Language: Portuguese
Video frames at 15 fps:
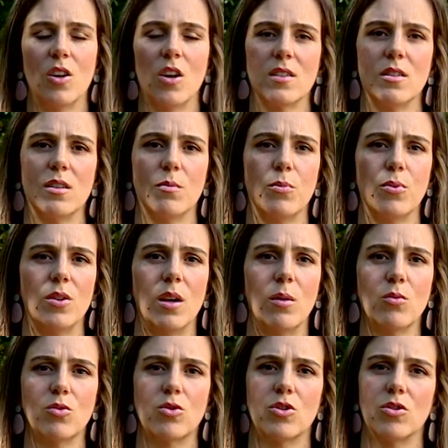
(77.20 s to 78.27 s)
nós
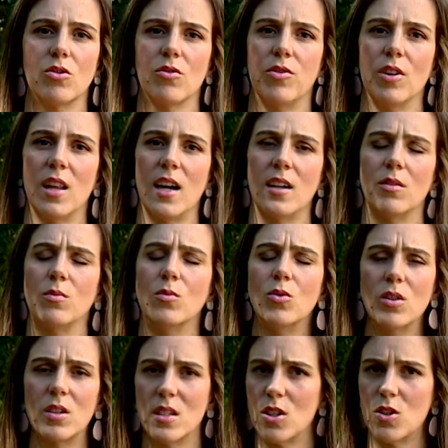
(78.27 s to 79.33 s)
podemos falar de
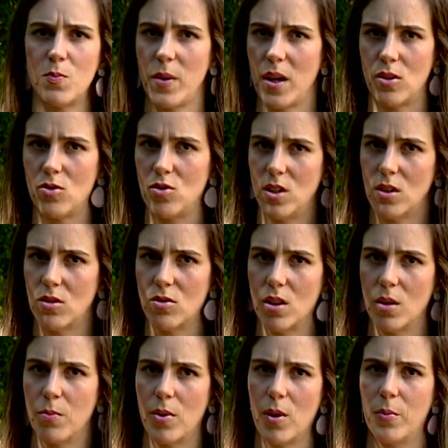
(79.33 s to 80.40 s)
muitos aspectos dentro
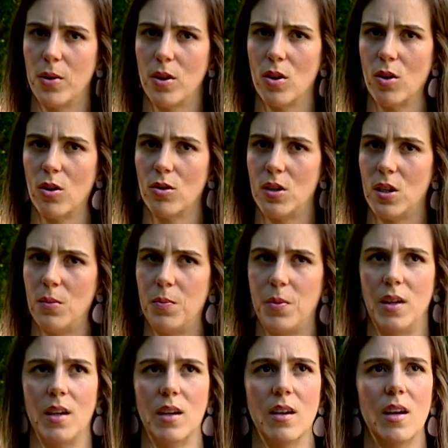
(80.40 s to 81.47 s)
da própria
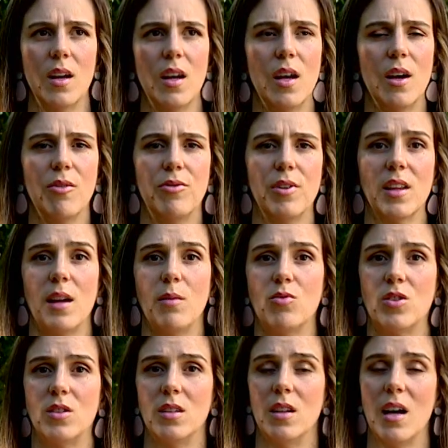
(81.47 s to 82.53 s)
logoterapia.
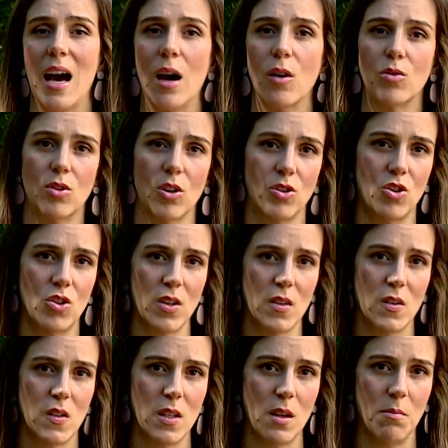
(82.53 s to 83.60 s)
Falamos de
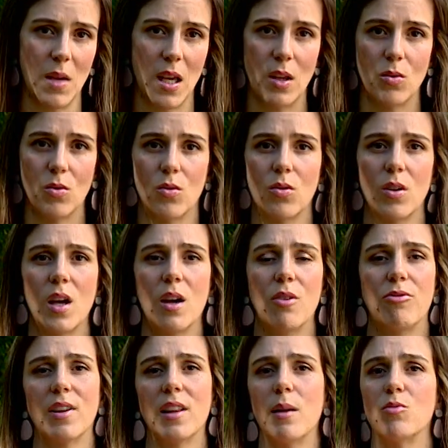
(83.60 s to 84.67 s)
autodistanciamento,
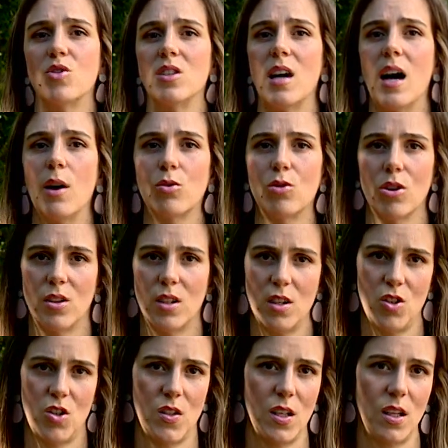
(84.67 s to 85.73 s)
falamos de
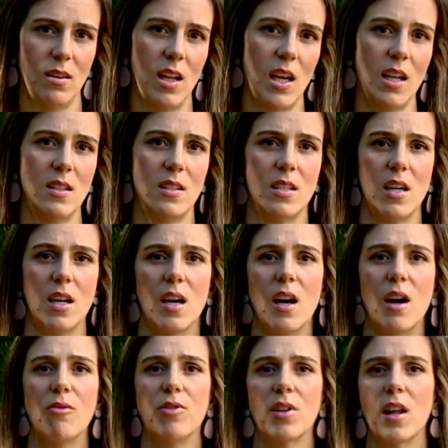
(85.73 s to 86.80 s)
autotranscendência,
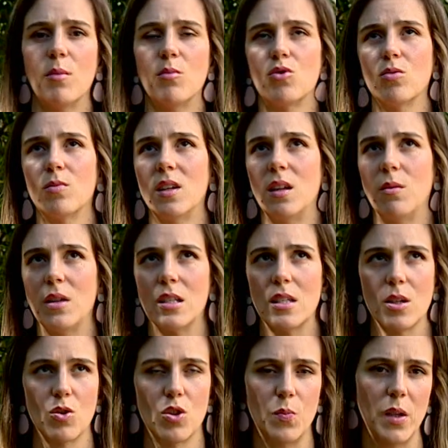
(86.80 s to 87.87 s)
falamos de uma
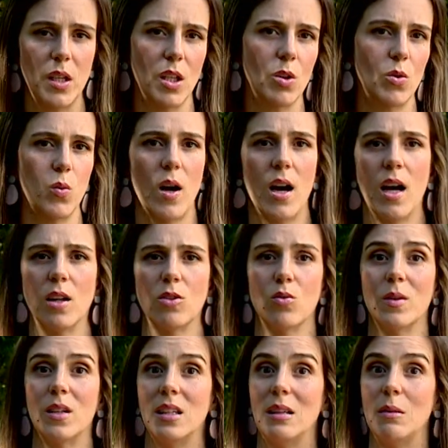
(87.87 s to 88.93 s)
dimensão espiritual, de
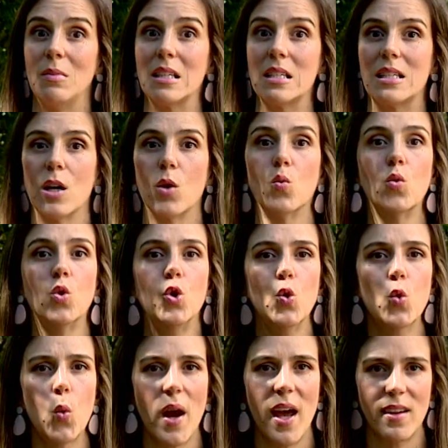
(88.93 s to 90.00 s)
uma dimensão
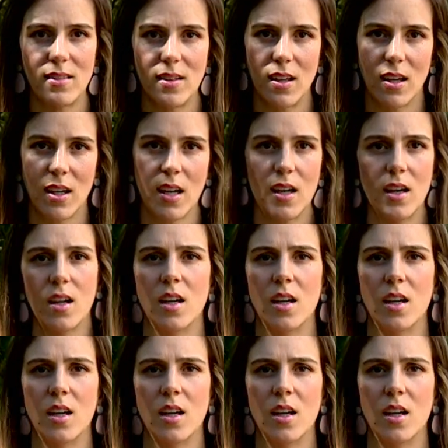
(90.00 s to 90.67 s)
noética.